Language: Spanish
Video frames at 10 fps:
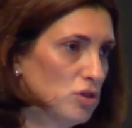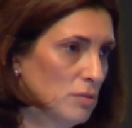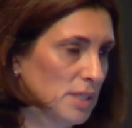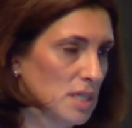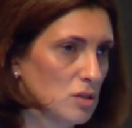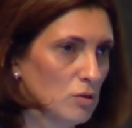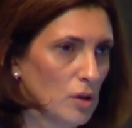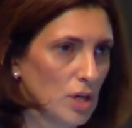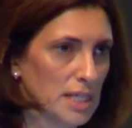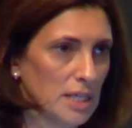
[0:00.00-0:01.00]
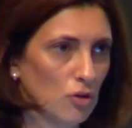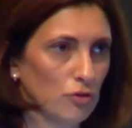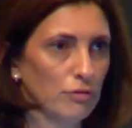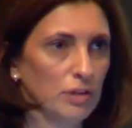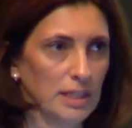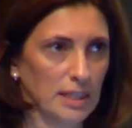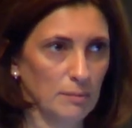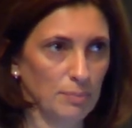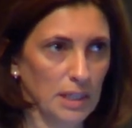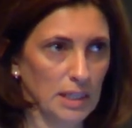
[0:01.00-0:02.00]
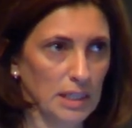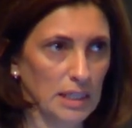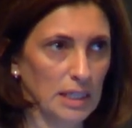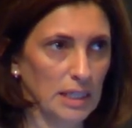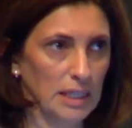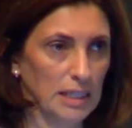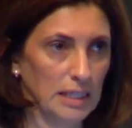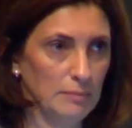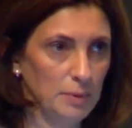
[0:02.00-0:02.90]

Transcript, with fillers: de Empresas Innovadoras que ya conocen y que dependen de, del